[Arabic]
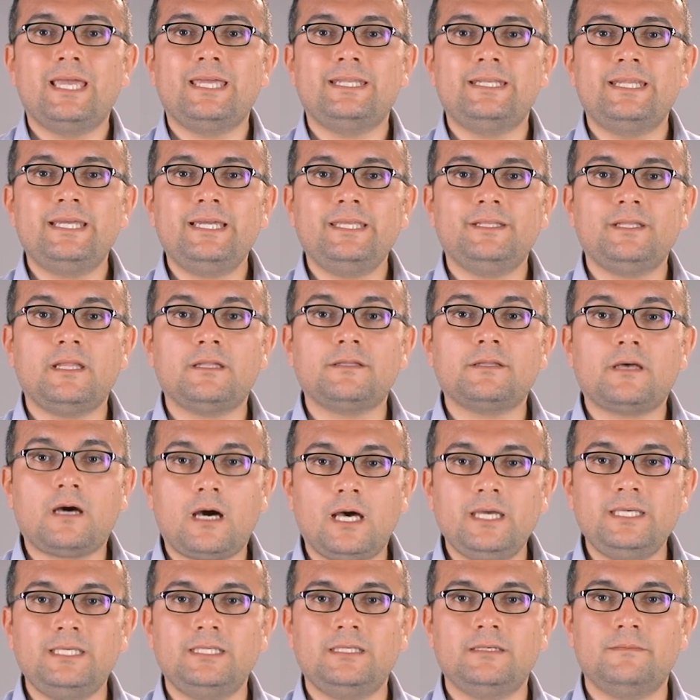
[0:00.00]
ان احنا
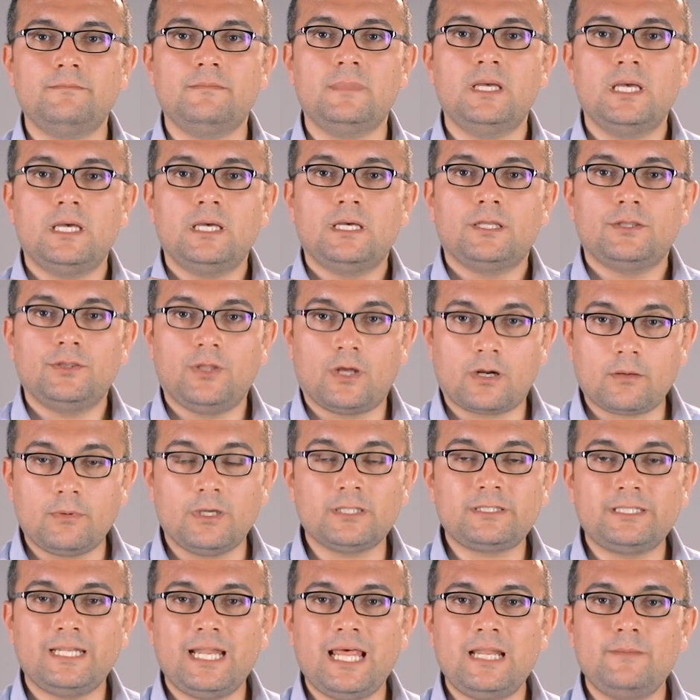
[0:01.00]
نقيم
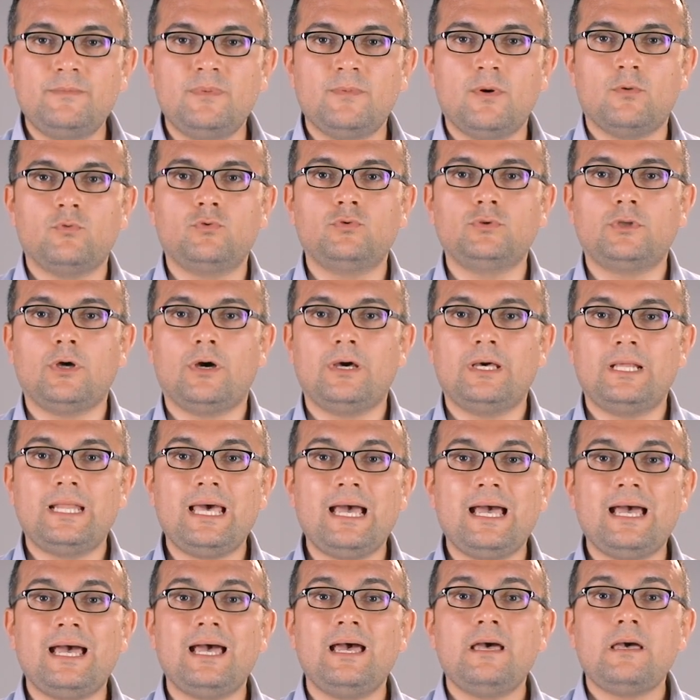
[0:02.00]
ضربات القلب موجوده ولا
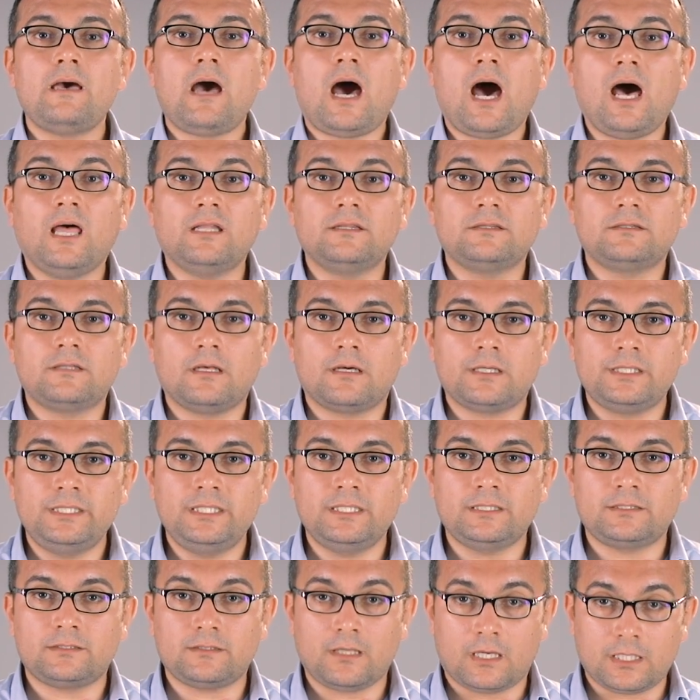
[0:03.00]
لا عن
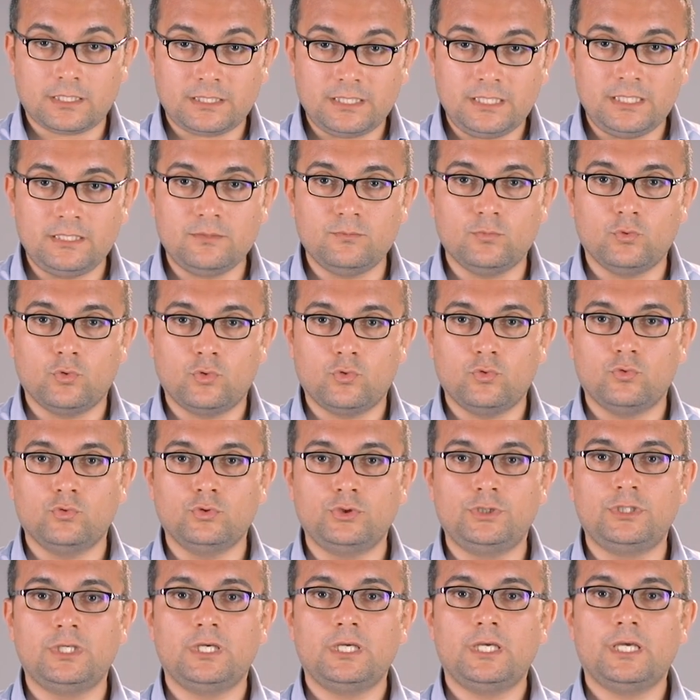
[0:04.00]
طريق تقييم
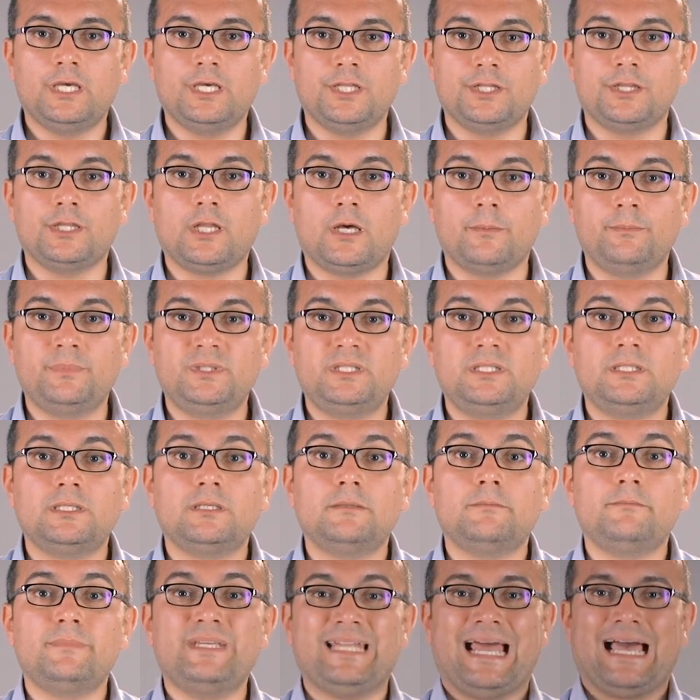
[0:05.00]
وجود النبض
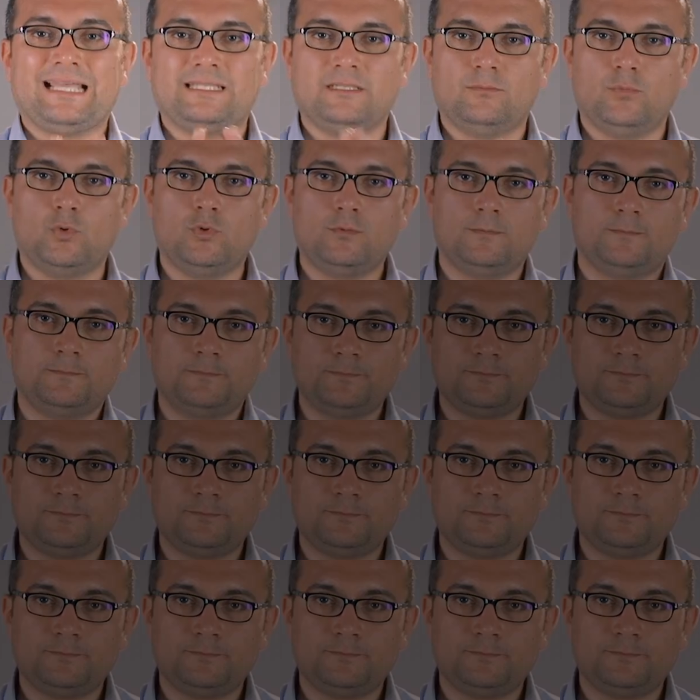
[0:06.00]
من عدمه